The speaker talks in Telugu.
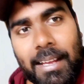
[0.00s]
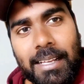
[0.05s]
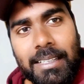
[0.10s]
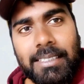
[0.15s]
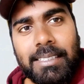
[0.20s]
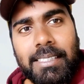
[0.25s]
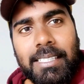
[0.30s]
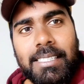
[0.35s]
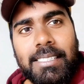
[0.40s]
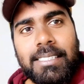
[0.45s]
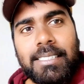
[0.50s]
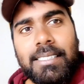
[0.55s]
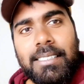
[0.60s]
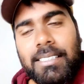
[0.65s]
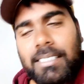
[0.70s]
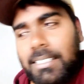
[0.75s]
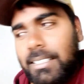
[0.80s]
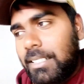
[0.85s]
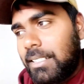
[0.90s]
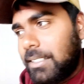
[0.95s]
అది తెచ్చి
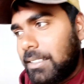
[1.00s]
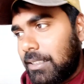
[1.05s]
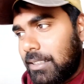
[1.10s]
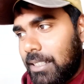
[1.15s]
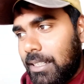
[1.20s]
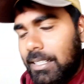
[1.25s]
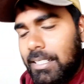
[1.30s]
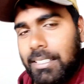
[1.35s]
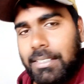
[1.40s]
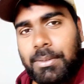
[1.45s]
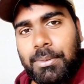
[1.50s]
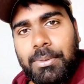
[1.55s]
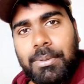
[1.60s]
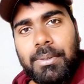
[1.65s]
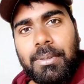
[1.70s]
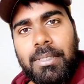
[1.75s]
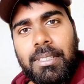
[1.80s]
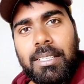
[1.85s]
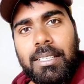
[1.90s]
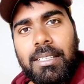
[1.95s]
సరిగ్గా
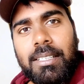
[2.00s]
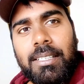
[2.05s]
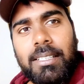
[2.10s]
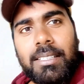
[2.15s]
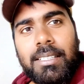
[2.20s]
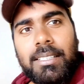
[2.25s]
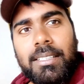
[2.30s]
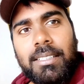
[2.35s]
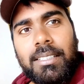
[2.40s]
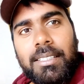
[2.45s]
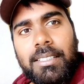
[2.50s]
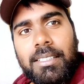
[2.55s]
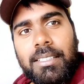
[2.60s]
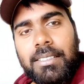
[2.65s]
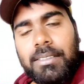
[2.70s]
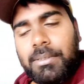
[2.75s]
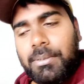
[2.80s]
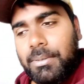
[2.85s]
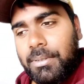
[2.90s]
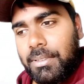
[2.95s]
చూసుకోనని
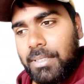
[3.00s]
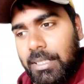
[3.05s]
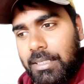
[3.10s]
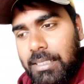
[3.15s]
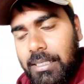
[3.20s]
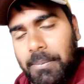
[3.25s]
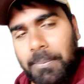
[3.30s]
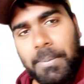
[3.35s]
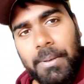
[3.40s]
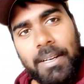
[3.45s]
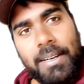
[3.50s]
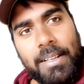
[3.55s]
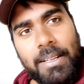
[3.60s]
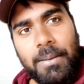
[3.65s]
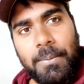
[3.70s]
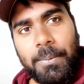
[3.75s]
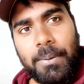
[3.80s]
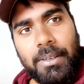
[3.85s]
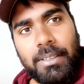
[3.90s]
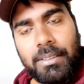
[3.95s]
నీట్గా చూసుకొని చెప్పి ఆడు
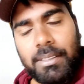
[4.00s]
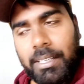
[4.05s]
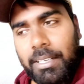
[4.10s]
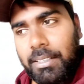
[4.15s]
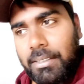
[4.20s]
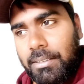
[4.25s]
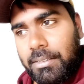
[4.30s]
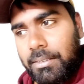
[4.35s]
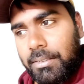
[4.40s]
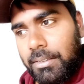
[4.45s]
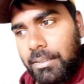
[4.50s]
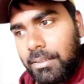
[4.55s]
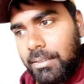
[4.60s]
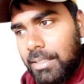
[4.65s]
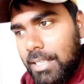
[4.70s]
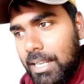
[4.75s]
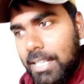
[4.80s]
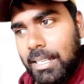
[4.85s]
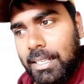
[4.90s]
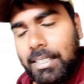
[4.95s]
వెళ్ళిపోయాడు నైట్
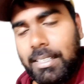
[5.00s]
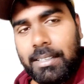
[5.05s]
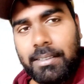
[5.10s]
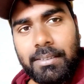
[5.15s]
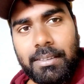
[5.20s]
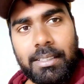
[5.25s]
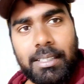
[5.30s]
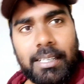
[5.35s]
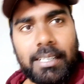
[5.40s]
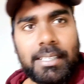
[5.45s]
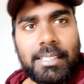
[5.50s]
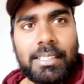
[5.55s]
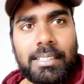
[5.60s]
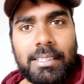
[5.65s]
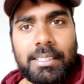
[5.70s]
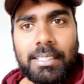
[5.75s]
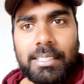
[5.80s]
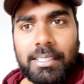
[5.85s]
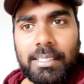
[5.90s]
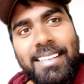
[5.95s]
నా దగ్గరే ఉంది నైట్
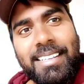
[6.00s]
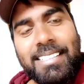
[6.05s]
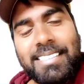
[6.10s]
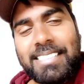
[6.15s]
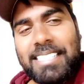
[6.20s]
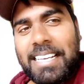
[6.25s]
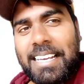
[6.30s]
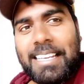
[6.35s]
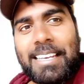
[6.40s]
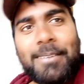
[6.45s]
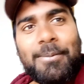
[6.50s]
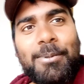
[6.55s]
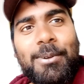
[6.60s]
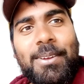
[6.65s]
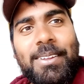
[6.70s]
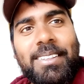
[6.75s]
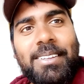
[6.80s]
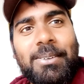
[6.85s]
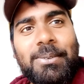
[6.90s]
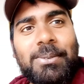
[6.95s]
అంతా చాలా
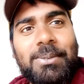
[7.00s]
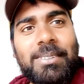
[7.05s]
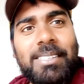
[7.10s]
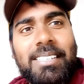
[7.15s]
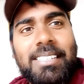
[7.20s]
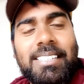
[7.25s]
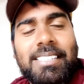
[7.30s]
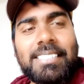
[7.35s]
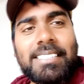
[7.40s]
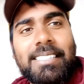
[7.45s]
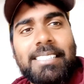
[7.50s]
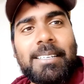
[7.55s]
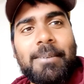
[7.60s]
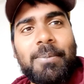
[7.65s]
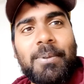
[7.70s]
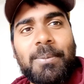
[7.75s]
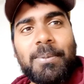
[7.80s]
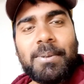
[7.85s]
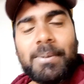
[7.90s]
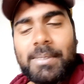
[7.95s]
బాగుంది కుందేలు నిజం
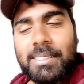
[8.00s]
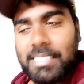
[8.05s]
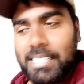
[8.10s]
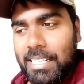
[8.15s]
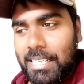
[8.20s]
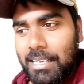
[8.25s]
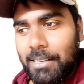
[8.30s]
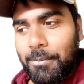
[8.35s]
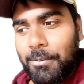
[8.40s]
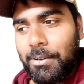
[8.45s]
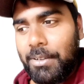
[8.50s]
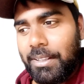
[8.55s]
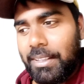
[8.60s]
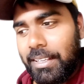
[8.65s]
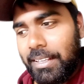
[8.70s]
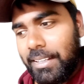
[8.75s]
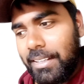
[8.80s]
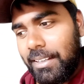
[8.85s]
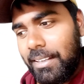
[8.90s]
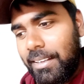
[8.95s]
చెప్పడం చాలా
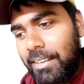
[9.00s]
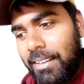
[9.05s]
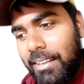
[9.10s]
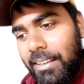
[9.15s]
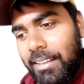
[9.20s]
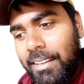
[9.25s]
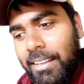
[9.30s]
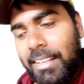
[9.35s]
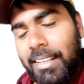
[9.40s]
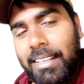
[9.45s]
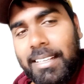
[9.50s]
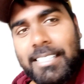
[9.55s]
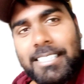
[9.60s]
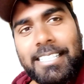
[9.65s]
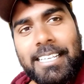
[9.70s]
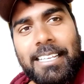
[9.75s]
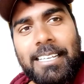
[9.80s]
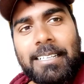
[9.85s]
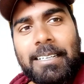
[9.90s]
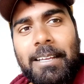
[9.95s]
బాగుంది అది
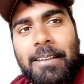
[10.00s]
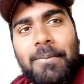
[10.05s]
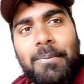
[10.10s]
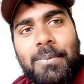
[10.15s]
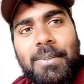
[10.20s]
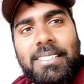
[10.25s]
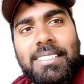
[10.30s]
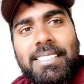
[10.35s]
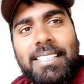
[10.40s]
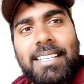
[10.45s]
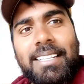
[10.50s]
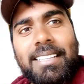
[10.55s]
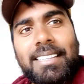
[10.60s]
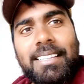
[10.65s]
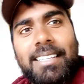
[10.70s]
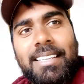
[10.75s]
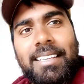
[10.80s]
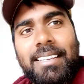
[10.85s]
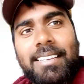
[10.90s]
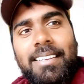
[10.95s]
చాలా టైంపాస్
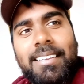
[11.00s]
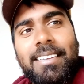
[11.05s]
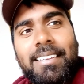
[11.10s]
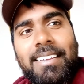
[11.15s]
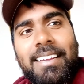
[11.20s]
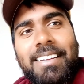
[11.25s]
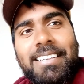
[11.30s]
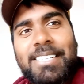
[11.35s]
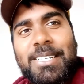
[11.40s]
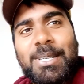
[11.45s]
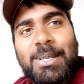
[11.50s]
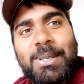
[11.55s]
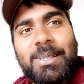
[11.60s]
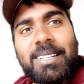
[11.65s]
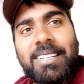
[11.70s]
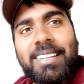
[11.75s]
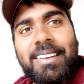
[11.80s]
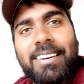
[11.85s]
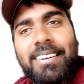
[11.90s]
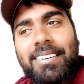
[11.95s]
చేస్తుంది అటు ఇటు
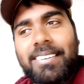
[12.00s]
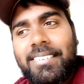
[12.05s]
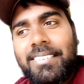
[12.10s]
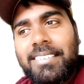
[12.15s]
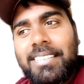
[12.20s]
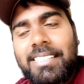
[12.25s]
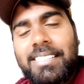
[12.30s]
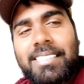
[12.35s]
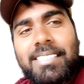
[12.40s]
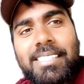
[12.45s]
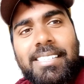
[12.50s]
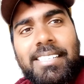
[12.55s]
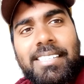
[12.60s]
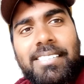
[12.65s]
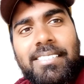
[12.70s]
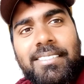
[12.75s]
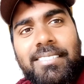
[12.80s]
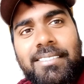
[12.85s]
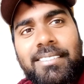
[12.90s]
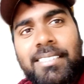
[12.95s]
తిరగడం
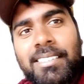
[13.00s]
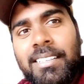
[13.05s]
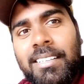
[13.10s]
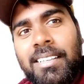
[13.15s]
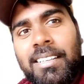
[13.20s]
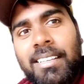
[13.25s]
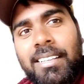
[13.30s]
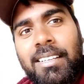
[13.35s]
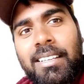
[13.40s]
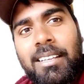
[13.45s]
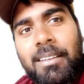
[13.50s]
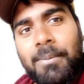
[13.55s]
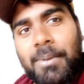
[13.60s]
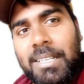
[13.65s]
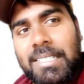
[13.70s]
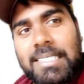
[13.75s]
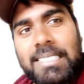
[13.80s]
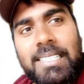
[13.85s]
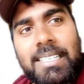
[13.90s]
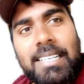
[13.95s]
గంతులేయడం
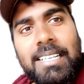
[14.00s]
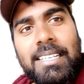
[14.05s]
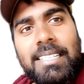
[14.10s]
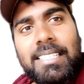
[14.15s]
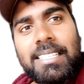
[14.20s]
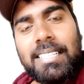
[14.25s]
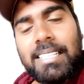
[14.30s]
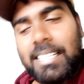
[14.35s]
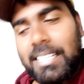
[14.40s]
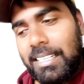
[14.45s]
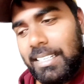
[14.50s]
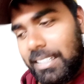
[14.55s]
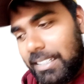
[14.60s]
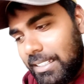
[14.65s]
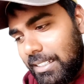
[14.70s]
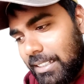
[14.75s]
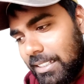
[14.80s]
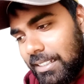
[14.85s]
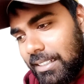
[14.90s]
ప్రస్తుతానికైతే దాన్ని